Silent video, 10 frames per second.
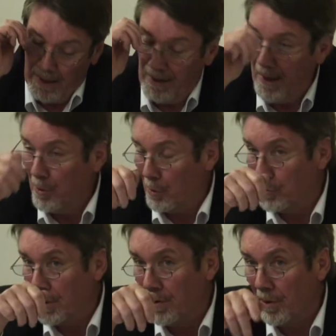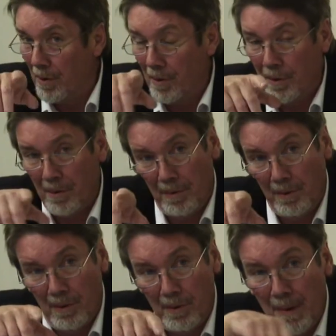D'ailleurs, tout à l'heure, euh,
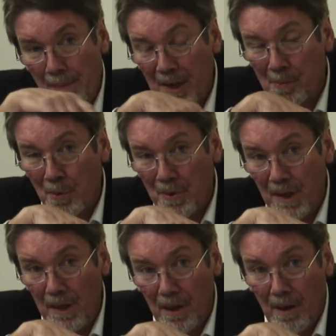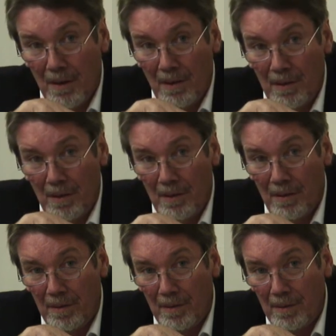dans le même exposé, euh,
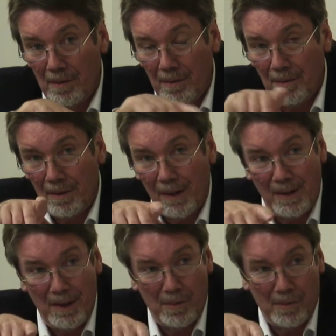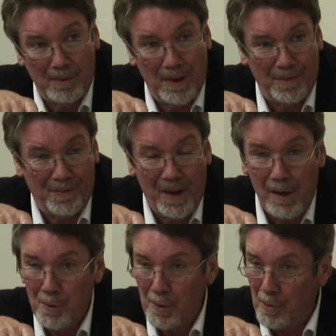on, a des, on a fait
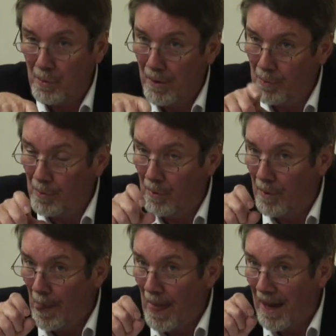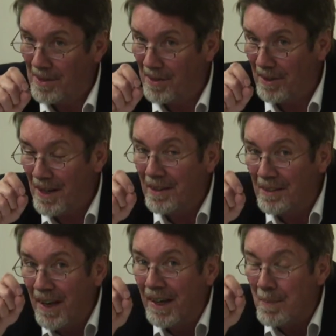allusion à, cette idée
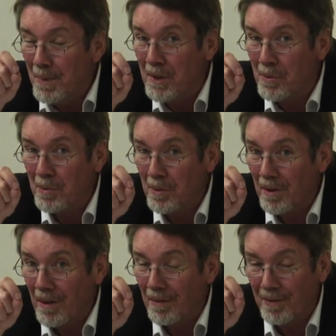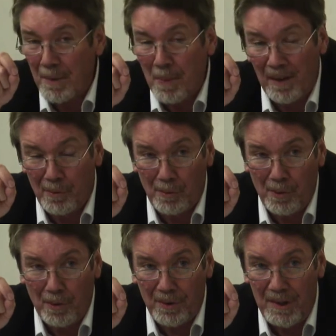de décrépitude faite par les
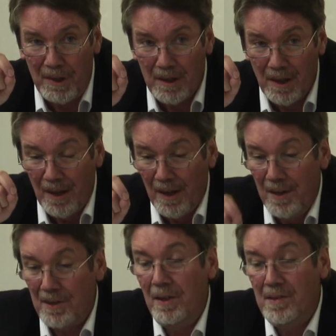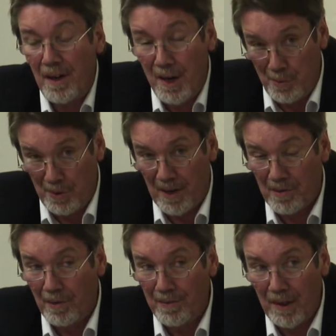auteurs antiques. Et s'ils allaient jusqu'à
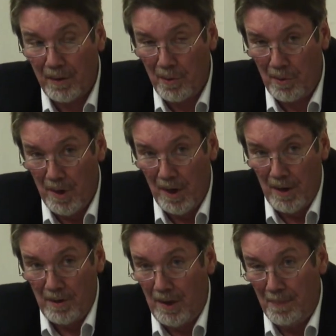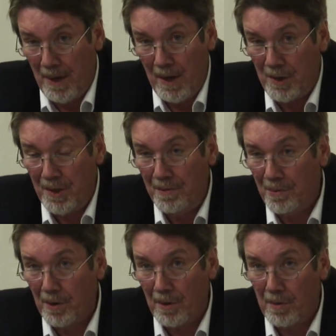120 ans, ce n'était pas un
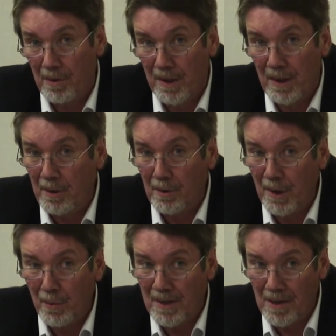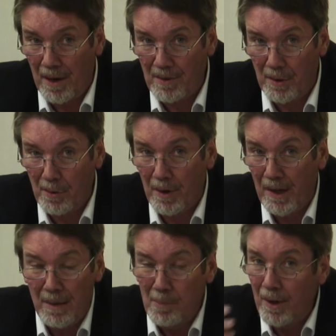chiffre qu'ils donnaient au hasard, c'est que
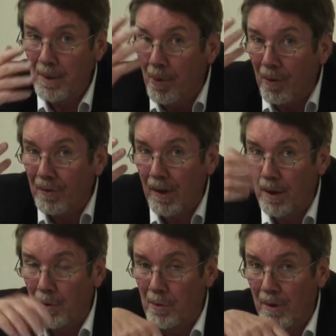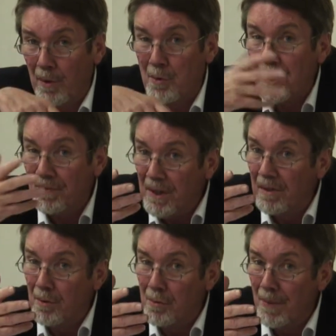réellement, ils pensaient que la
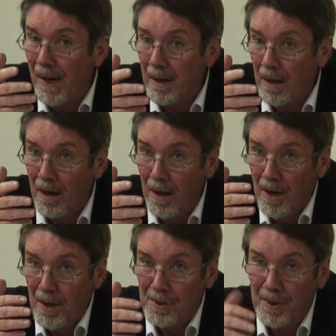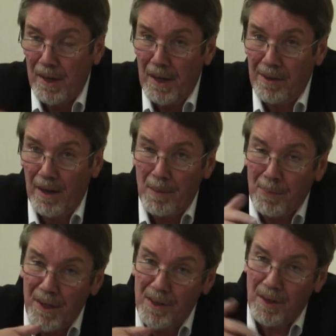longévité humaine, si elle était à
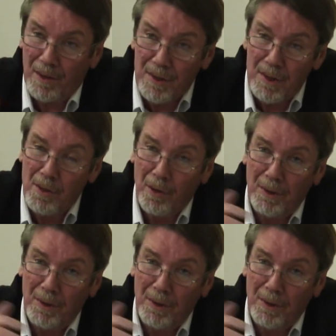l'abri des accidents,